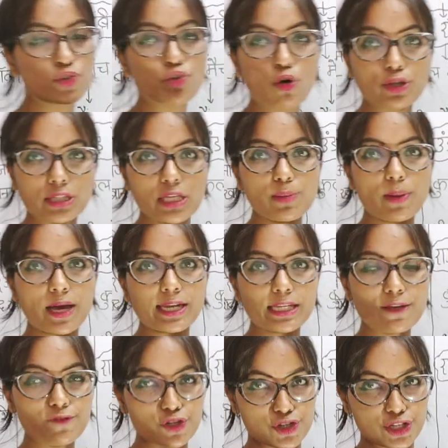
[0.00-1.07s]
चौथी बार
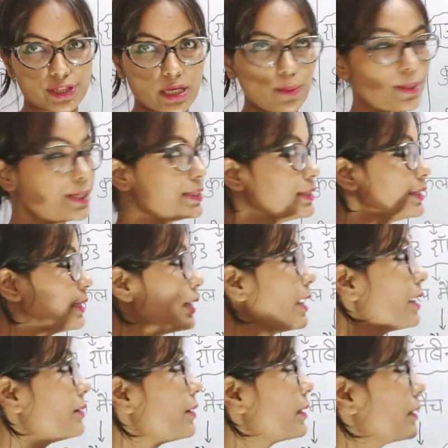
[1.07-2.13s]
ये विजेता बनी थी ये
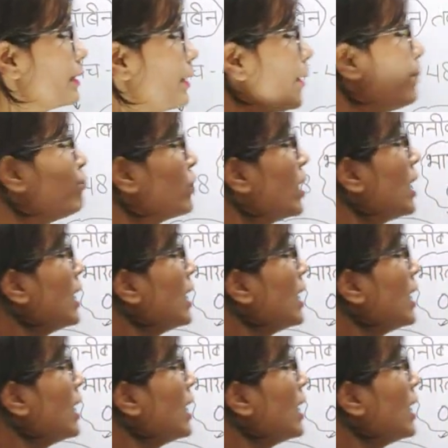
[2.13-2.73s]
याद रखिएगा